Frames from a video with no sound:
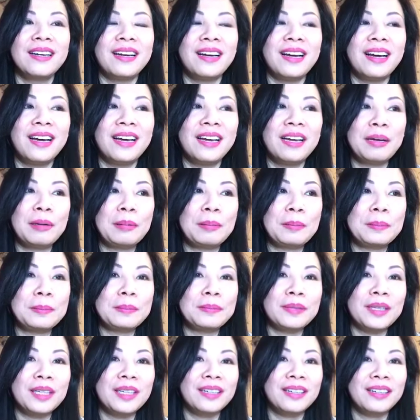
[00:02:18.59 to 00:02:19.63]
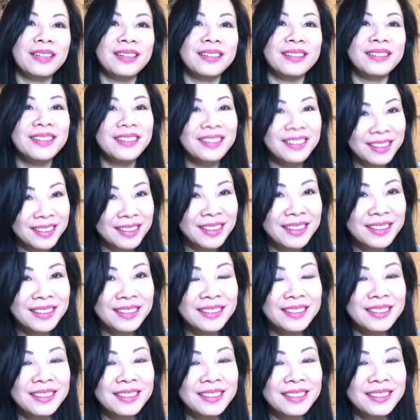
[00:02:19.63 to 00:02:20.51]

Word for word: em à, rất là thích